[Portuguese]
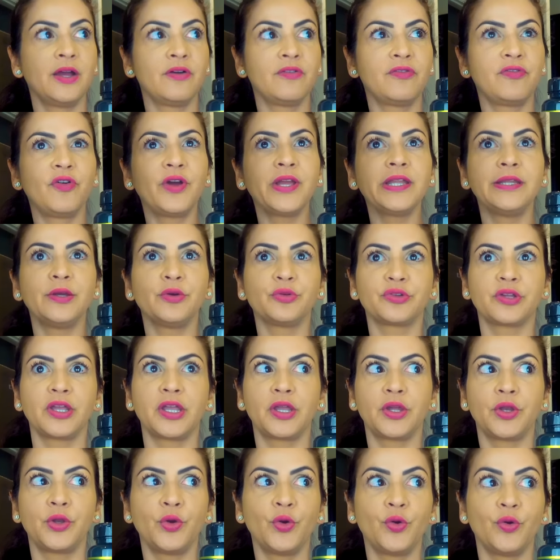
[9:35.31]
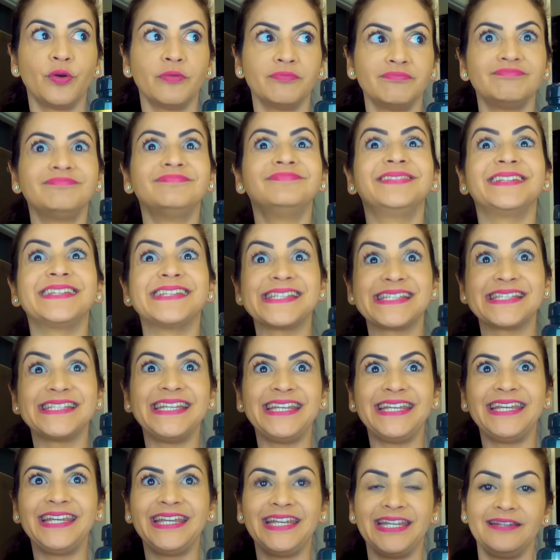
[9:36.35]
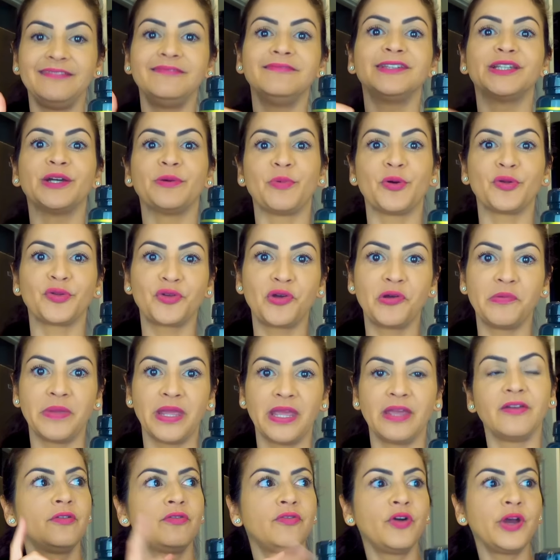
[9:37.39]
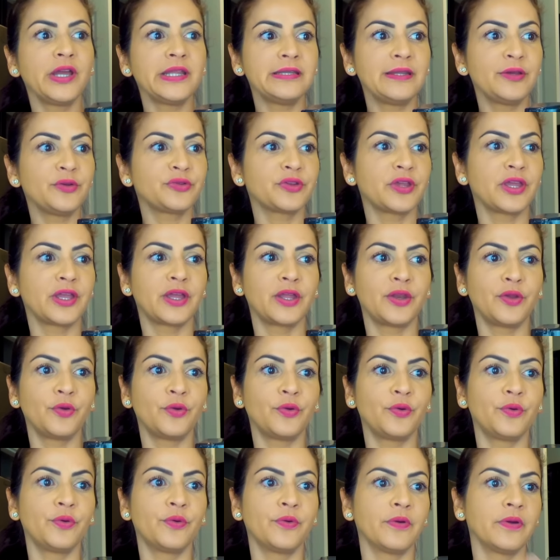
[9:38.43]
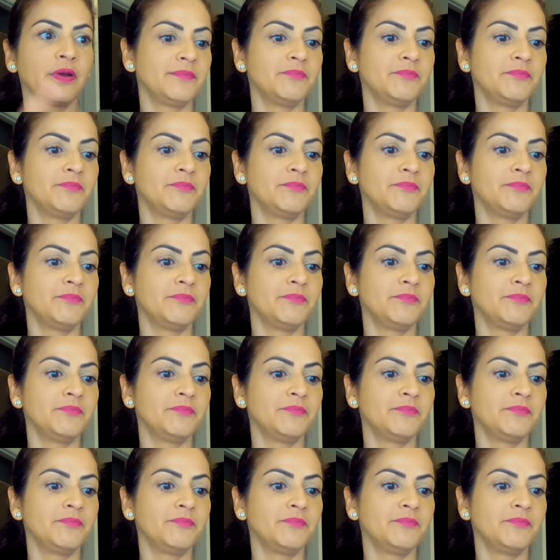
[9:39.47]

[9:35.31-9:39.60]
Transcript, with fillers: foi Deus que criou? Sim, então eu posso comer. Foi Deus que criou